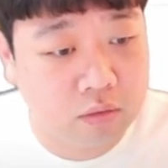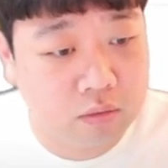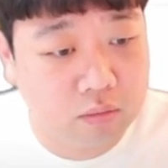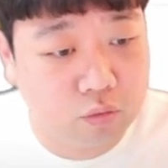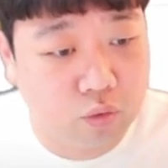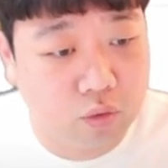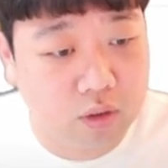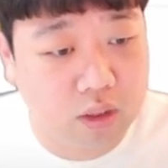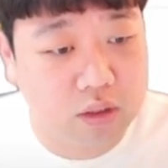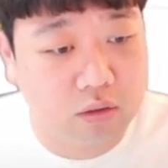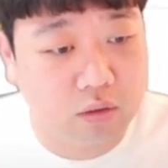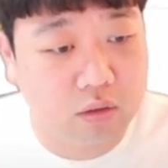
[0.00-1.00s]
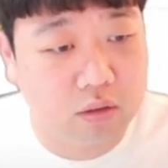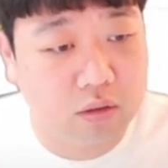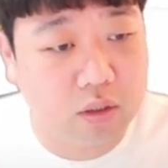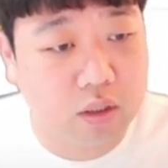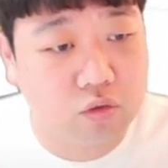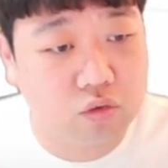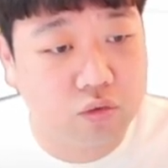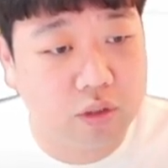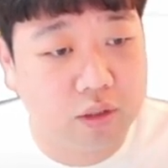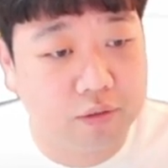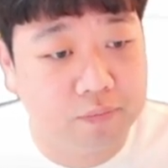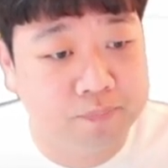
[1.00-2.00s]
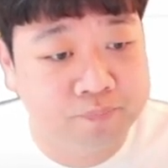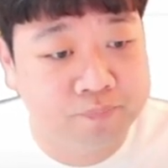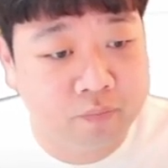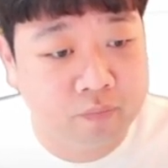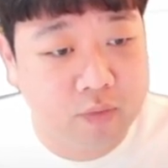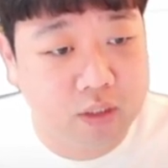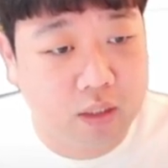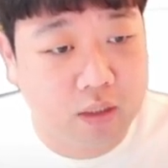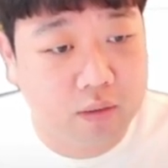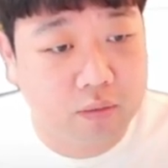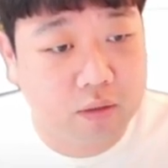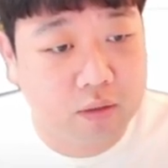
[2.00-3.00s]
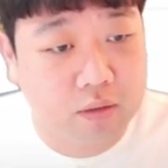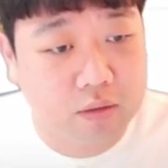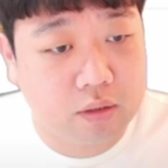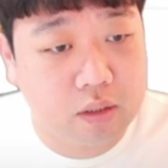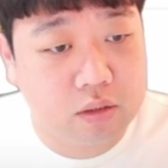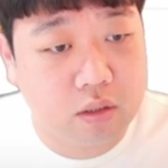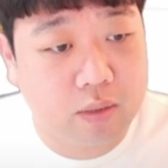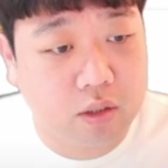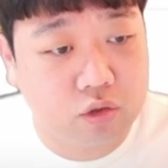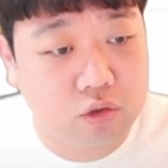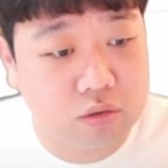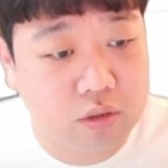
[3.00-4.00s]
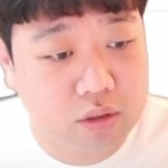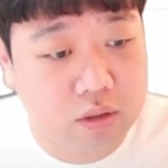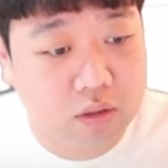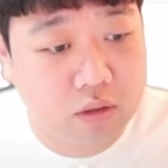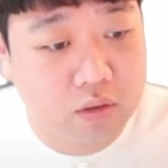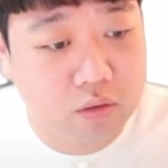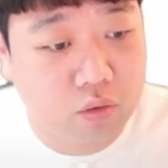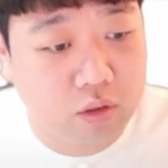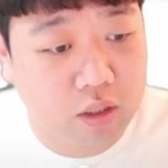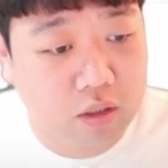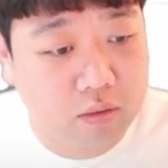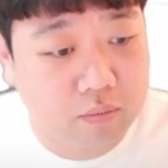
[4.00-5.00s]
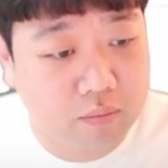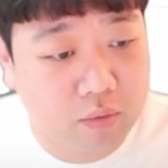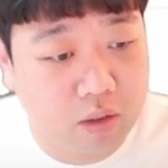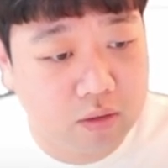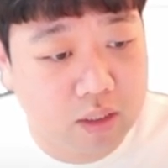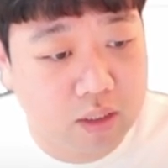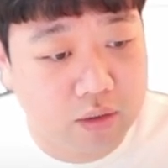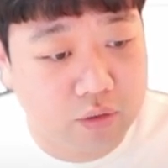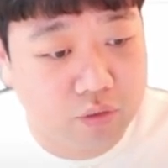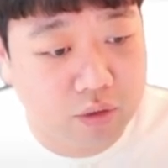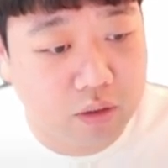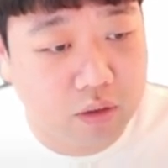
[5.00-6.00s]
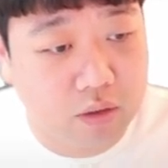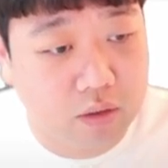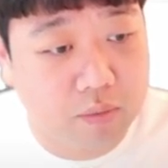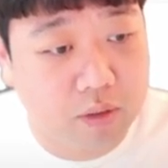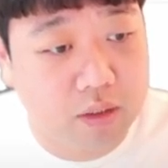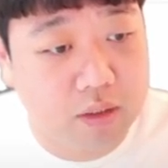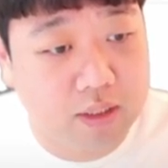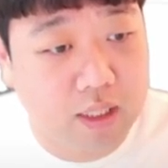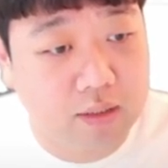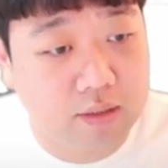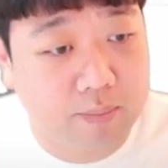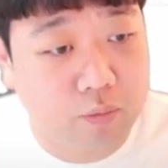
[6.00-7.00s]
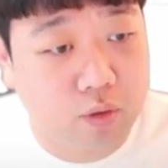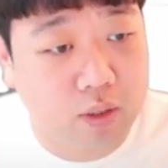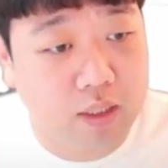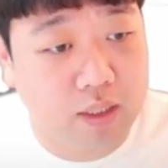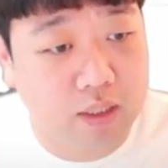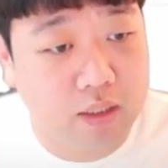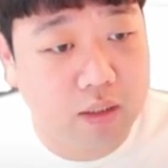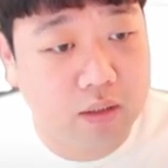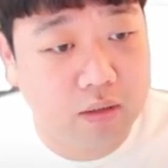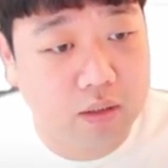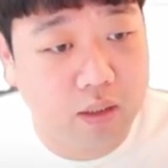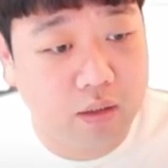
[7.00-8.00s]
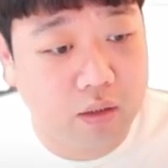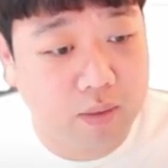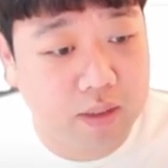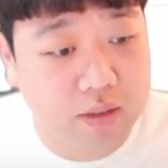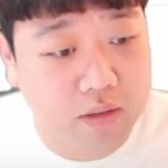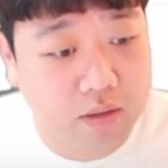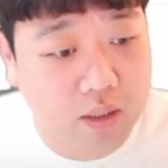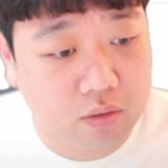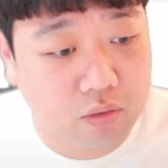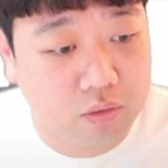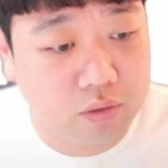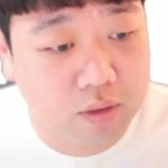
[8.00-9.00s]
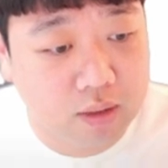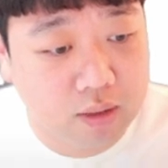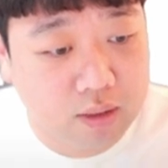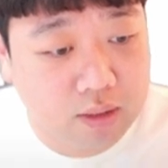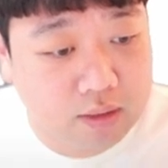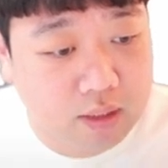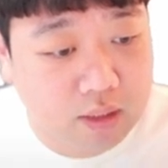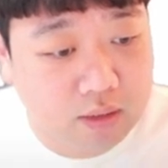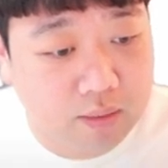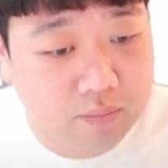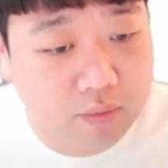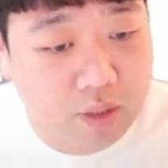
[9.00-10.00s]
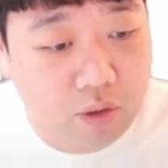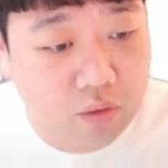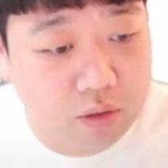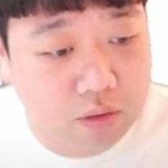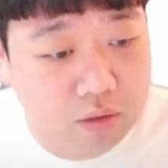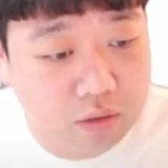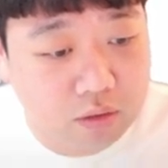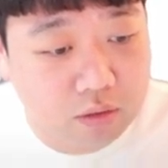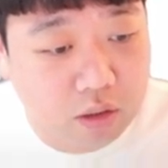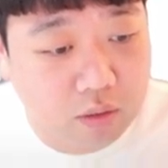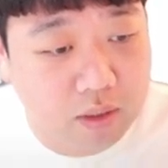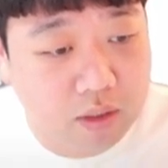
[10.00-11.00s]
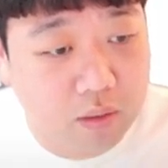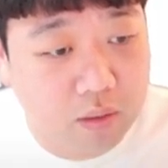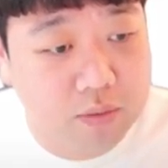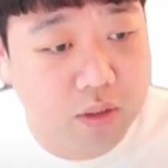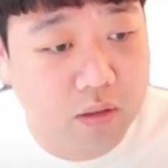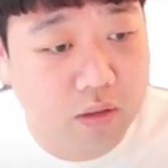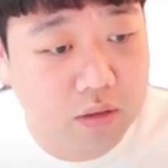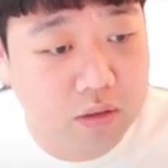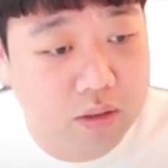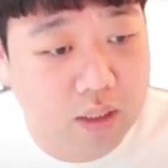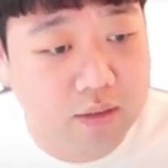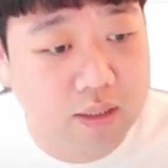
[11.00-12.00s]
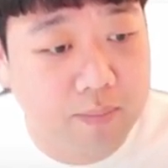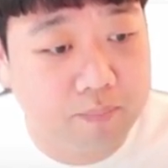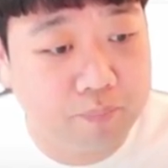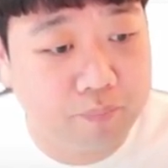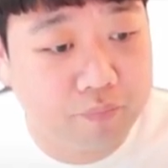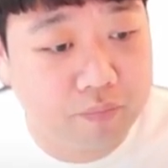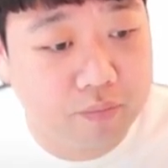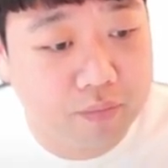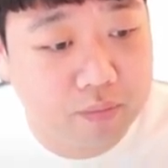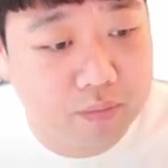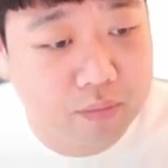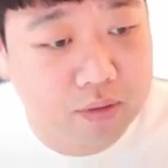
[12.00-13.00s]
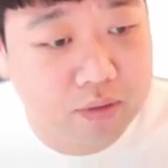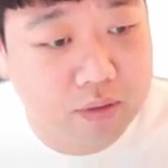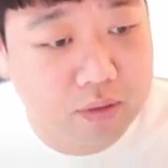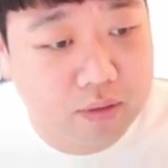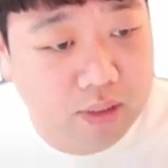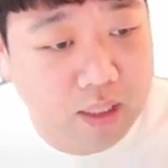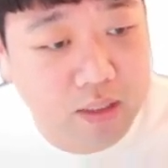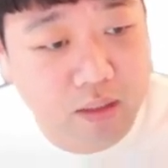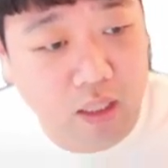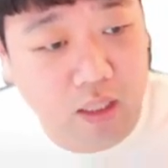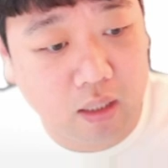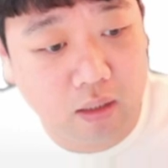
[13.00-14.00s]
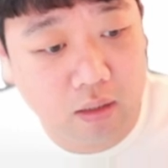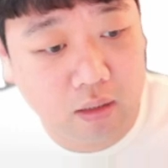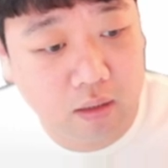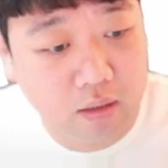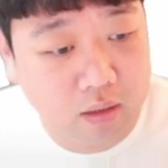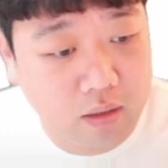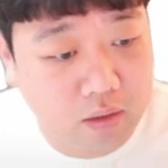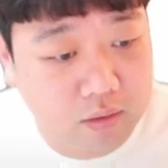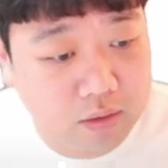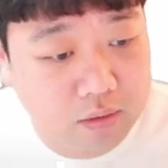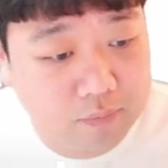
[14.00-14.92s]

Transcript: 원하시는 걸로 선택해 주고요. 자, 설정 바꿔주는 거죠. 고객 명단 아니고요. 이번에는 상담 관리 데이터베이스를 하고 상담 내용은 처음에는 없죠. 상담 상태 이거는